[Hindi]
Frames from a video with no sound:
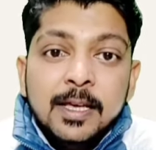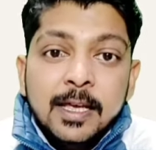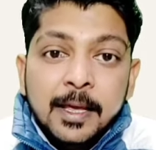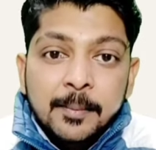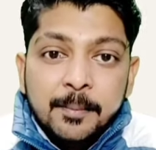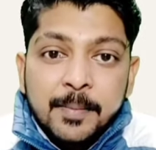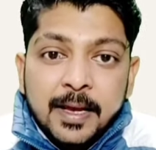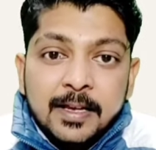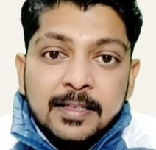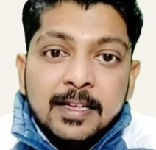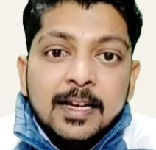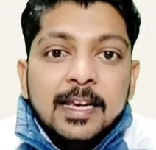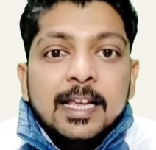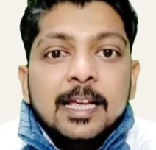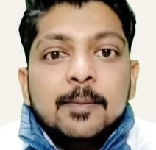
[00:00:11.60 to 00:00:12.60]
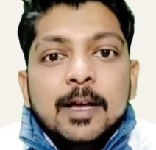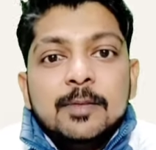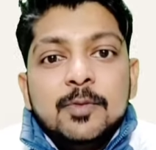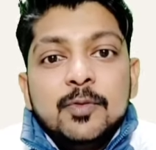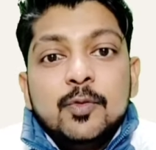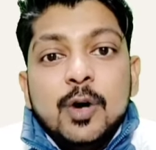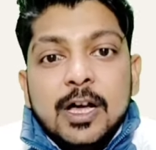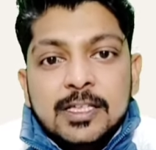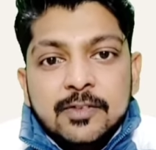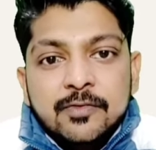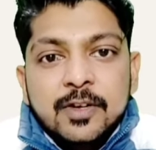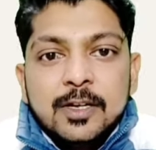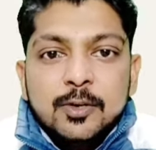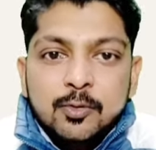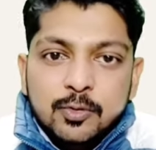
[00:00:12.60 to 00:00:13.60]
मेहनत करने के बाद भी वो असफल
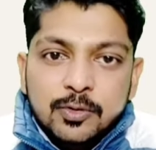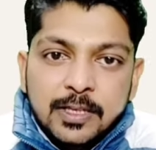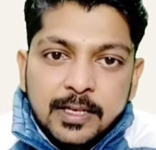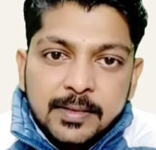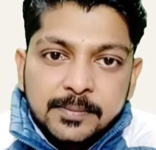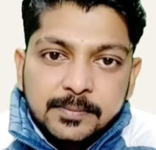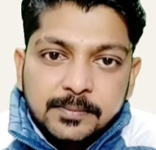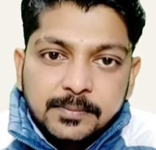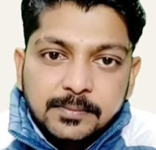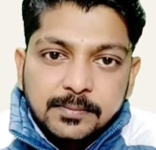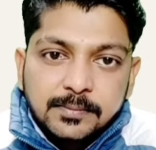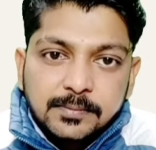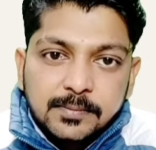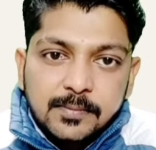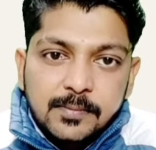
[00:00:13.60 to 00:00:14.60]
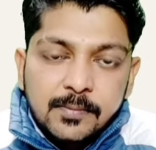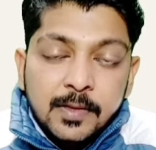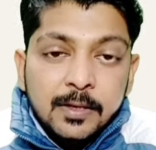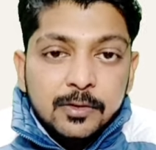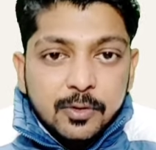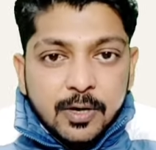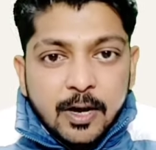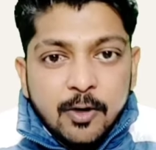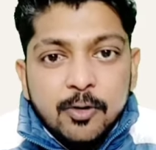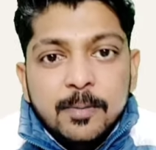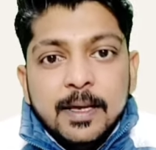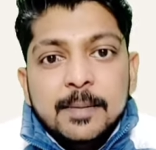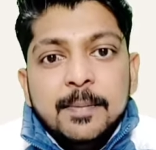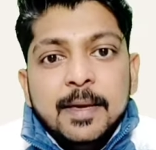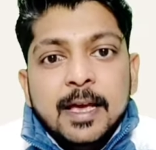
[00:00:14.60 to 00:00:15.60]
क्यों होता है तो राहुल
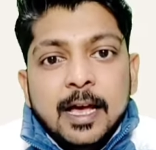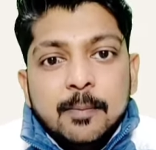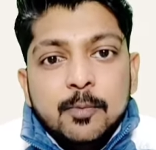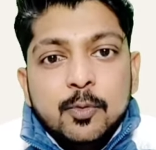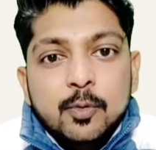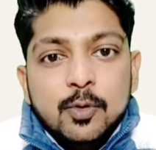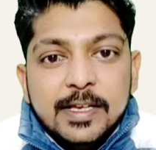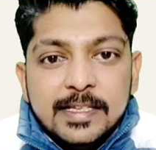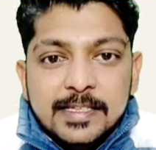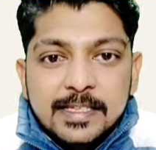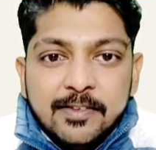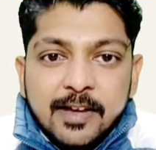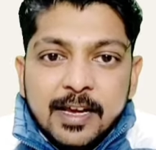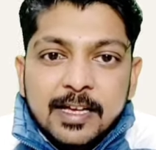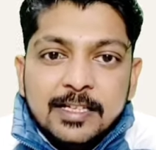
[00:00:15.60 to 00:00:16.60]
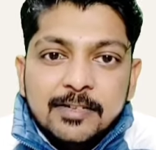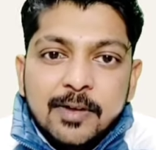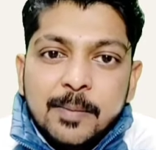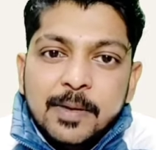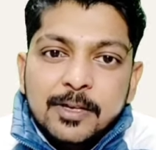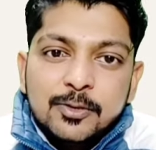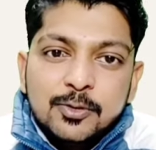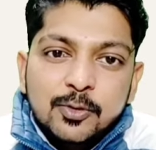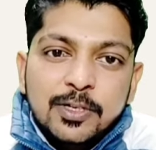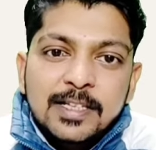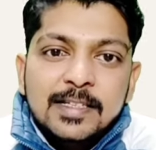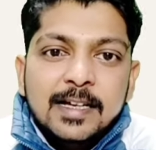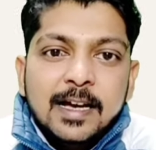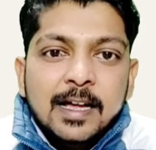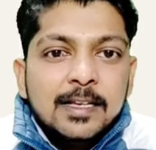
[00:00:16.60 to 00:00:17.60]
भाई मैं आपको इस सवाल का जवाब एक छोटी सी
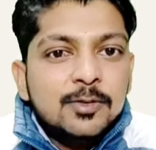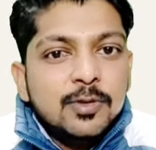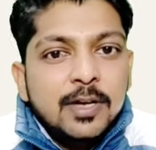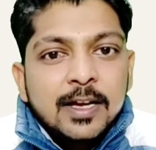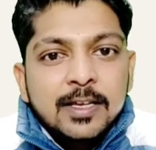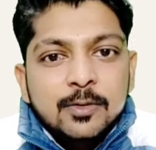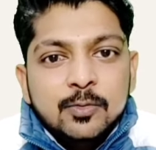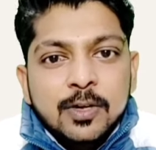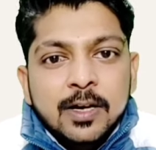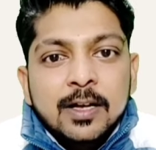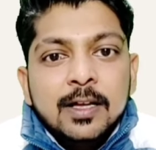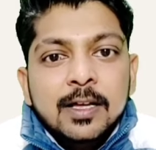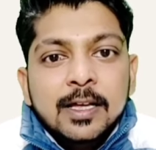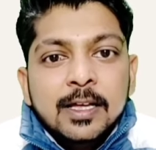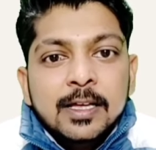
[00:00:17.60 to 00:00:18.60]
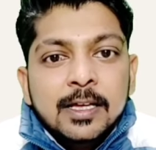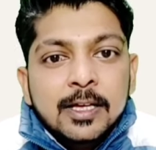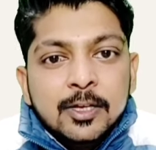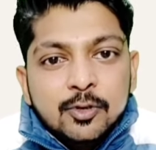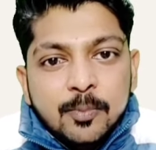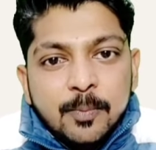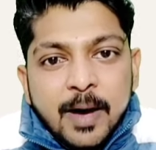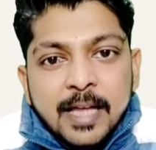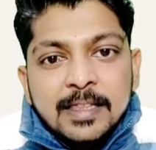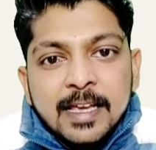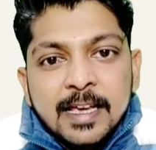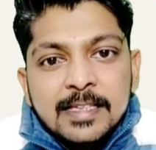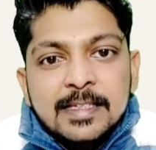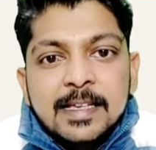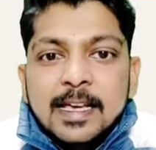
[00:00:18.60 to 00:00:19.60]
कहानी सुना के दूंगा तो बात
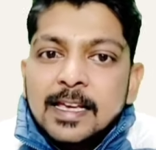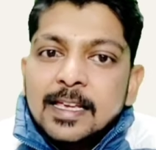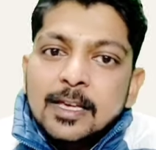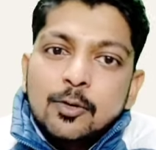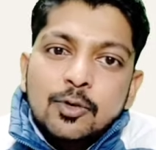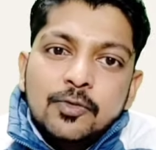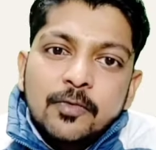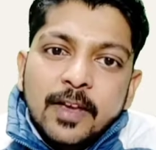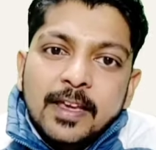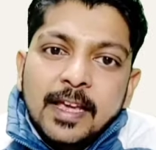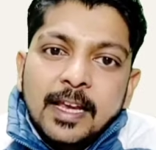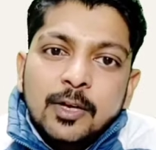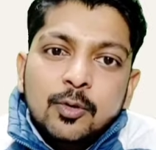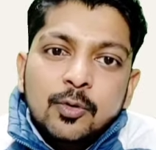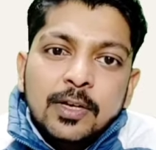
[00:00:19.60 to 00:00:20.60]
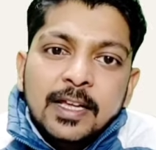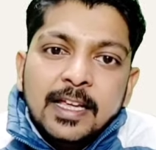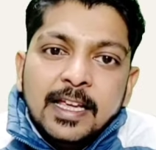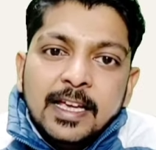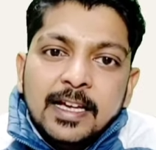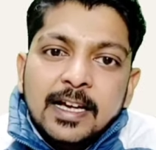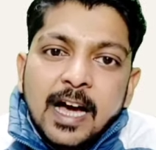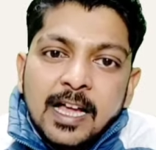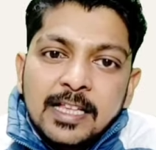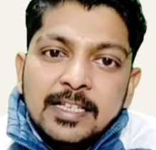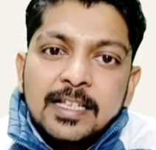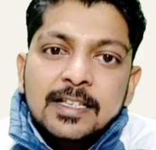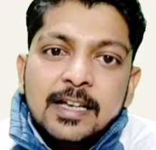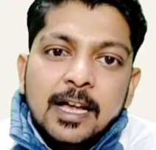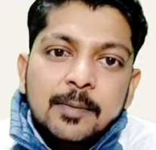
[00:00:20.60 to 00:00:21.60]
ऐसी है कि कुछ वैज्ञानिकों ने एक कांच के
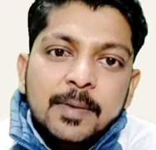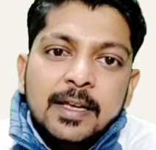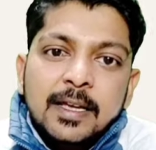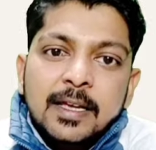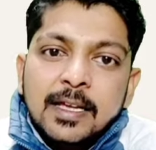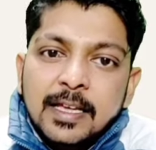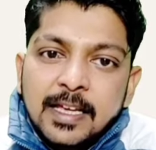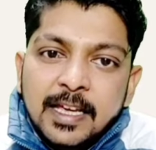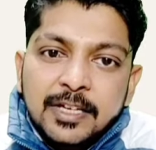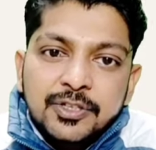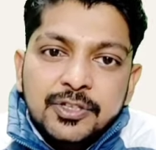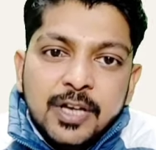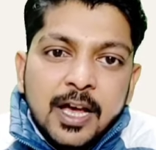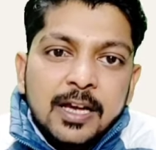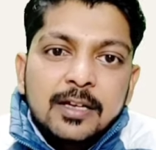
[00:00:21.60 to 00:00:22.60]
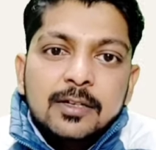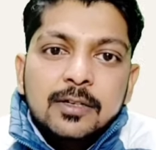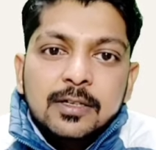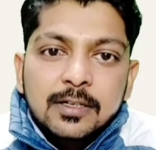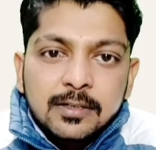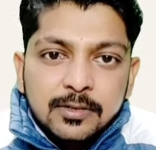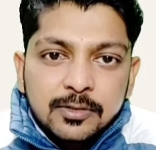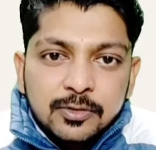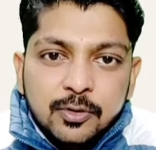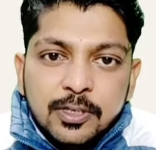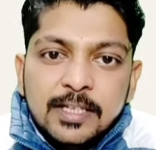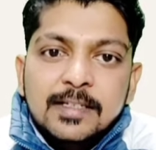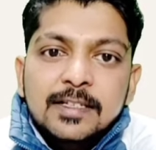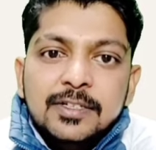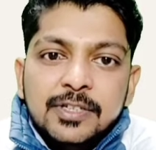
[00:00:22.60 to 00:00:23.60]
जार में एक शार्क छोटी
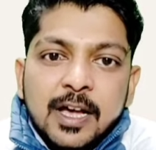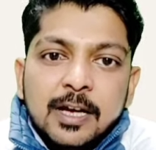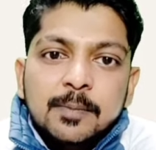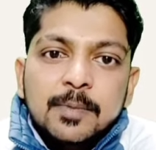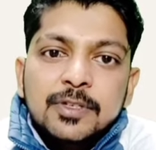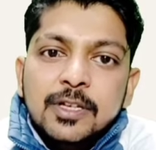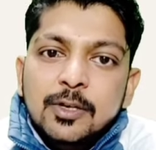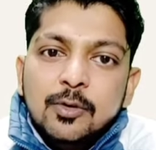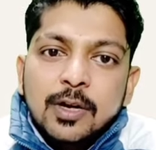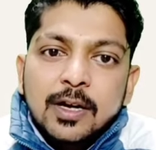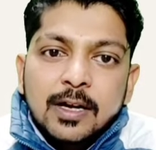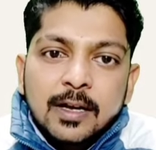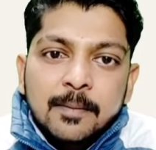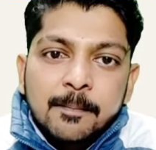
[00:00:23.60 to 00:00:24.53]
सी शार्क मछली को रखा